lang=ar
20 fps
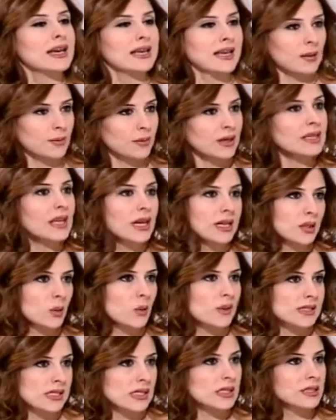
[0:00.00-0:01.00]
كمان
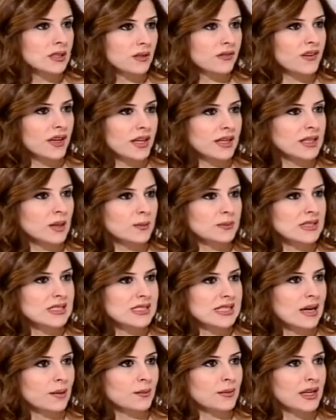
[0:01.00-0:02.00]
هيدي وسيله دفاع هي
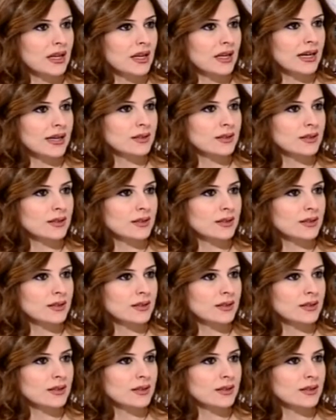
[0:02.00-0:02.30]
بتستعملها